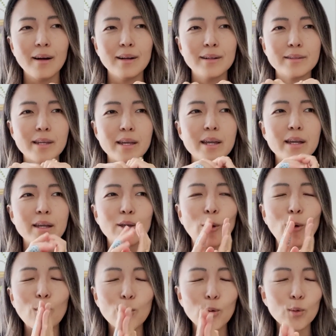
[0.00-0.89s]
제
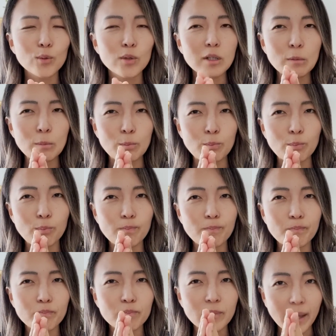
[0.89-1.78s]
결론은
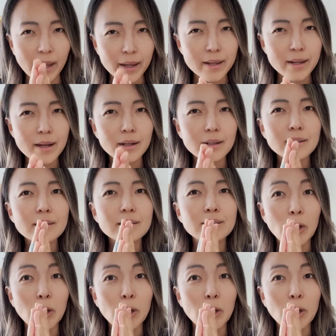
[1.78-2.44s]
대략